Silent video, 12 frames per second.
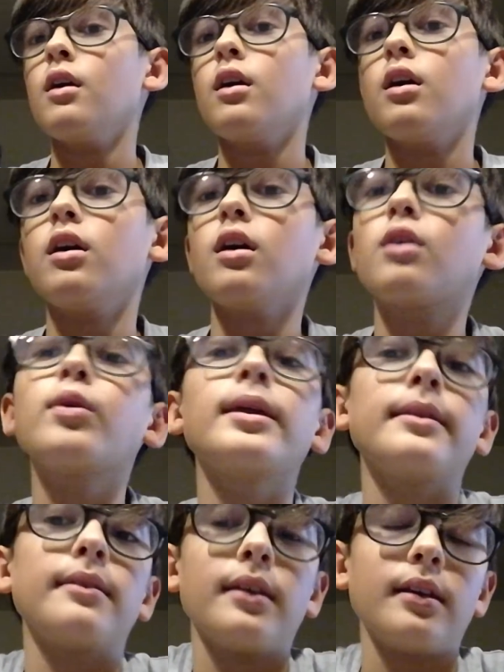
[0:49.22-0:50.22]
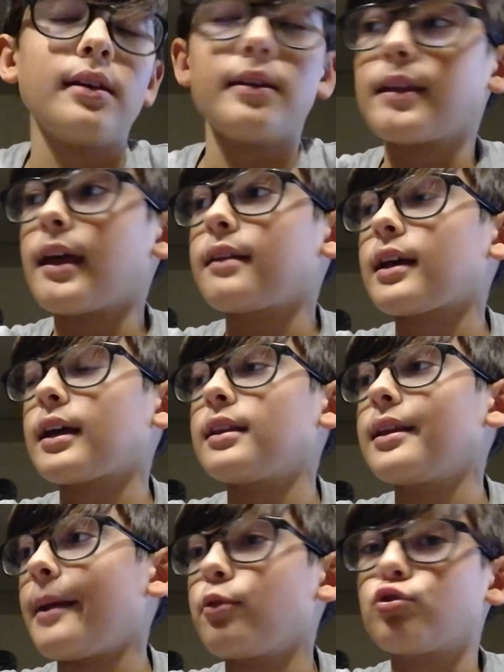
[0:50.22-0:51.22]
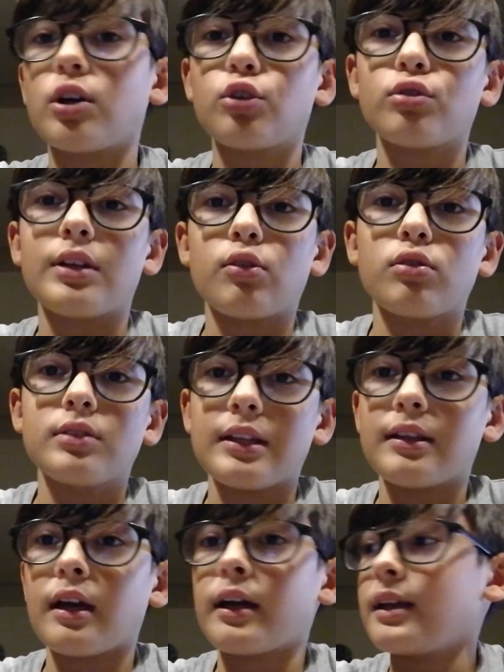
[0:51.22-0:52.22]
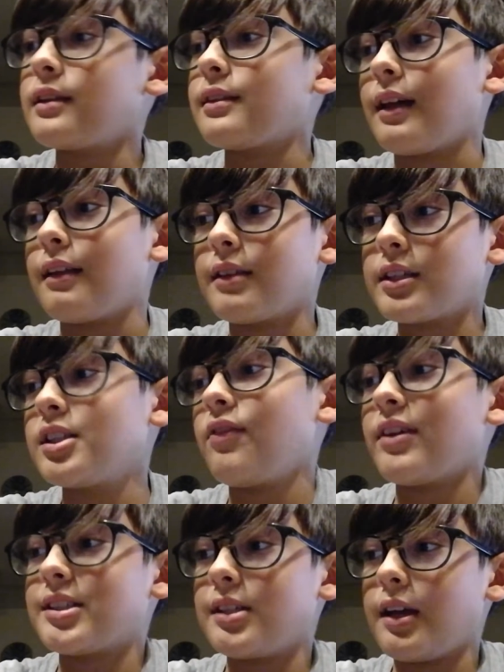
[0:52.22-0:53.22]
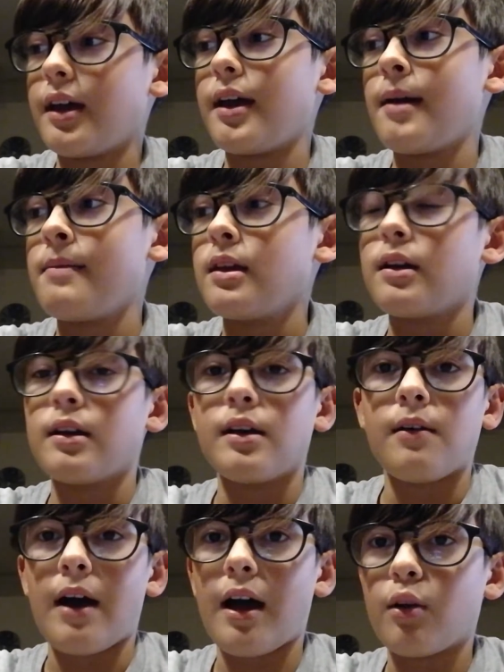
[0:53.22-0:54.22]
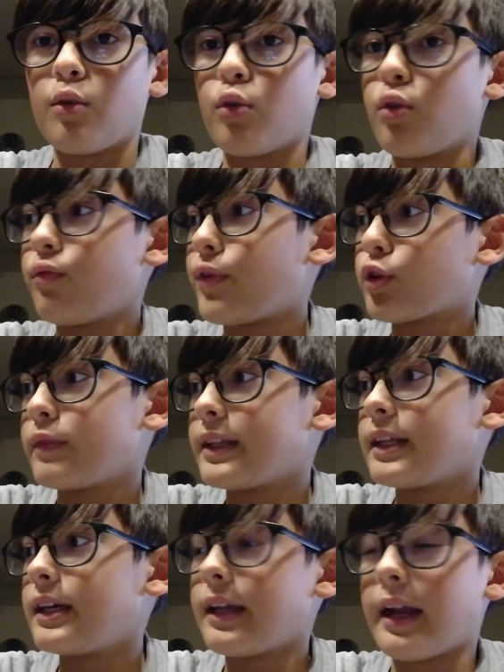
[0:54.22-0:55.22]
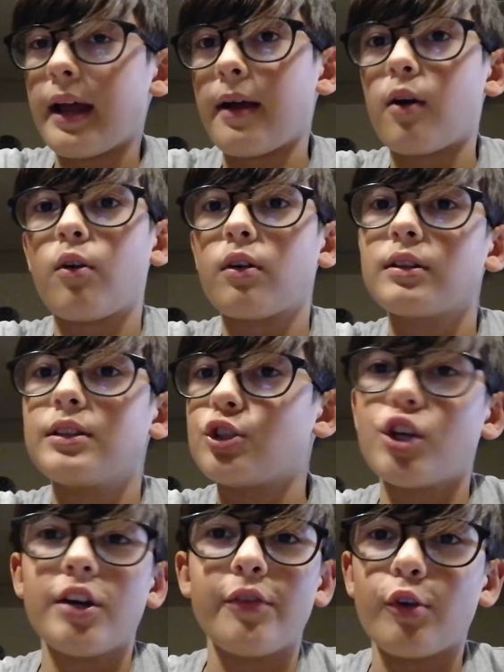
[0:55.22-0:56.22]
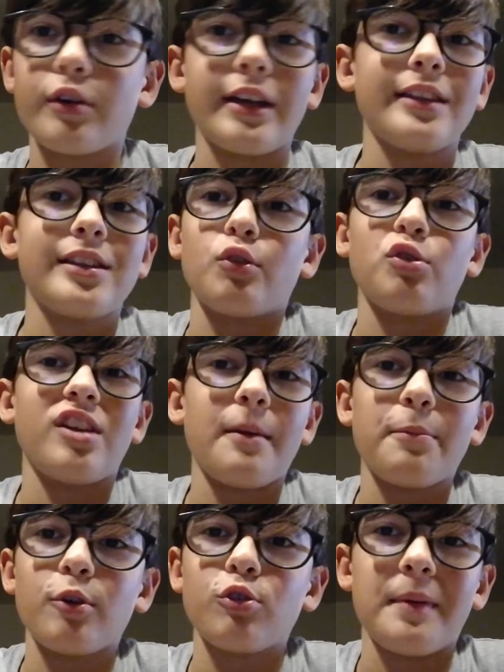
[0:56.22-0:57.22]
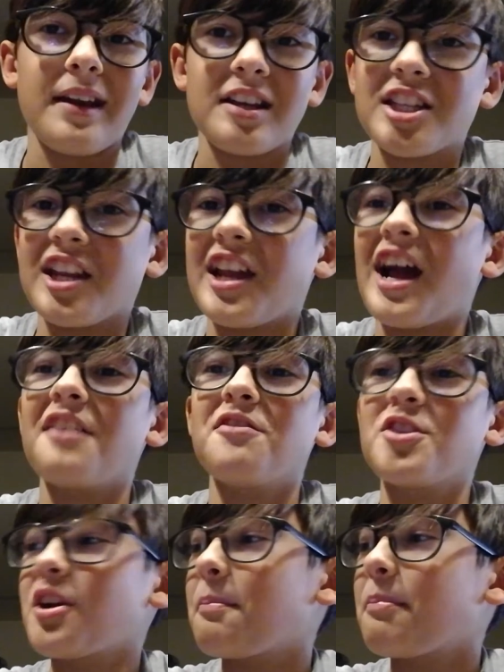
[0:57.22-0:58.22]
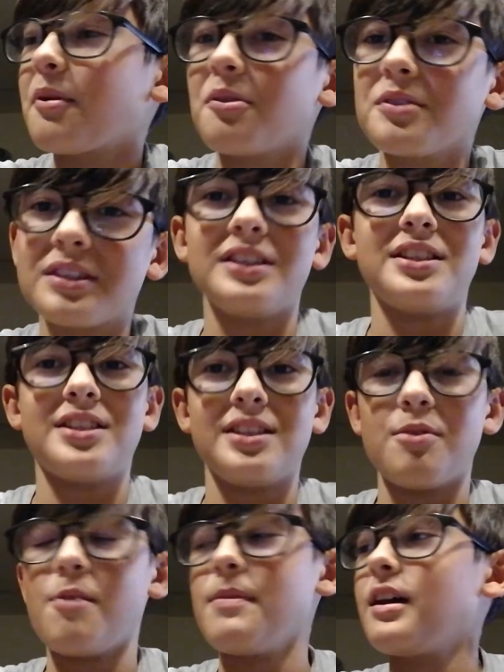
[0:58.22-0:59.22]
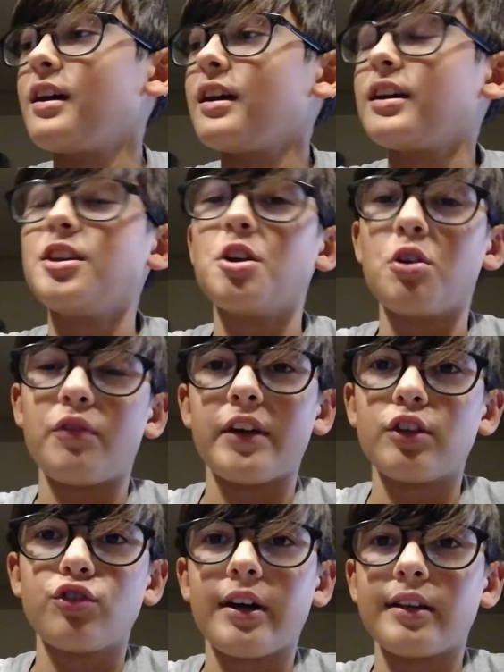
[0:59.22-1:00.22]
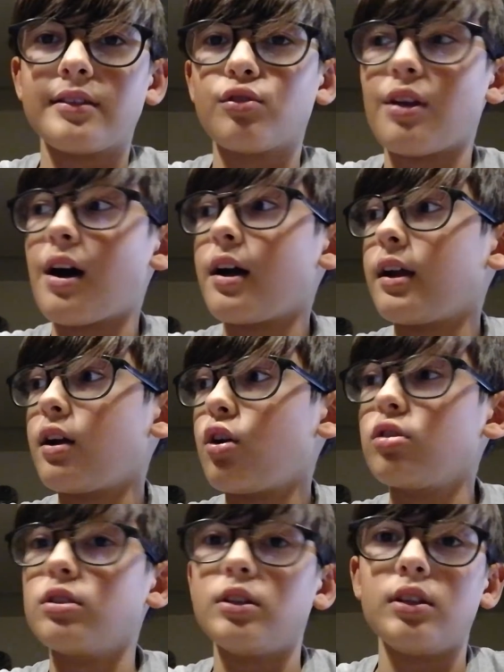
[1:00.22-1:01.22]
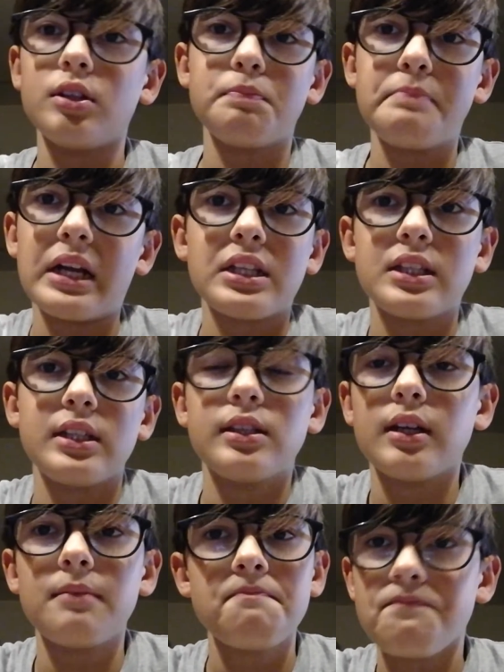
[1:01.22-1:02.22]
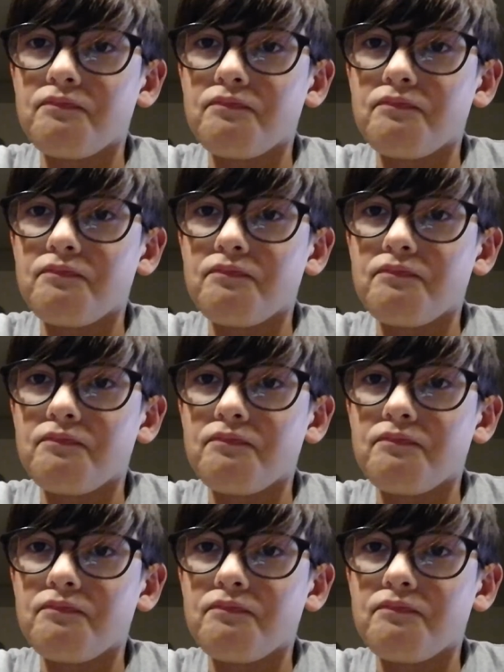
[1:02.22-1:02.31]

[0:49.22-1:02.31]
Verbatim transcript: Uh, quindi niente che dire, abbiamo giocato con tanta grinta, Andre Silva si è hanno fatto vedere, dicevano che Anzima era pronto per la Serie A, invece è prontissimo. Io lo farei giocare titolare ogni partita.